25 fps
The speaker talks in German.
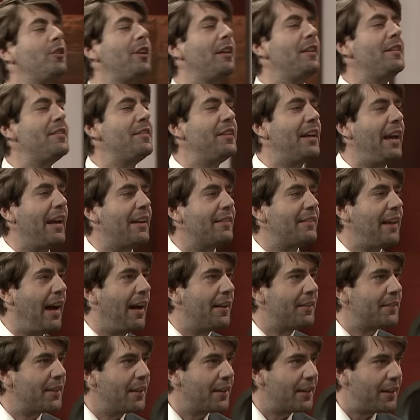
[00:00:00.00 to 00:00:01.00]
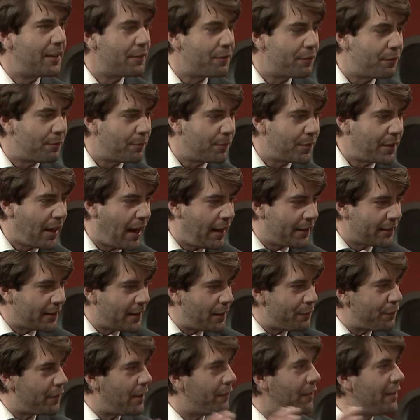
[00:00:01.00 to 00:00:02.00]
wird ja nicht direkt angegriffen. Die
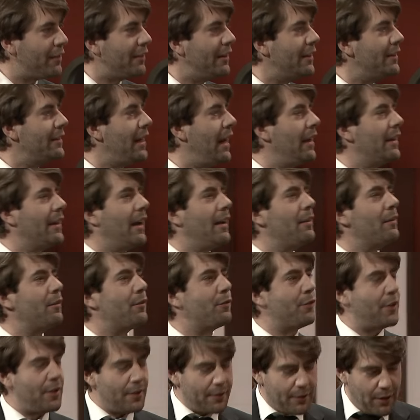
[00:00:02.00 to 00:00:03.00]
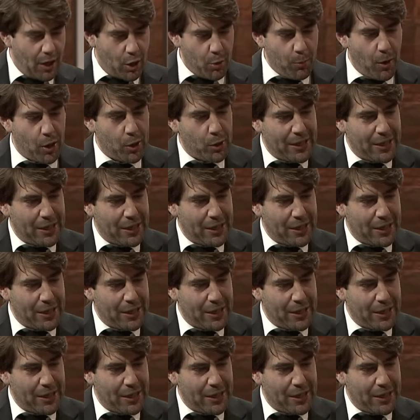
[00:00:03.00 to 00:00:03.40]
Angriffe der westlichen Allianz finden ja über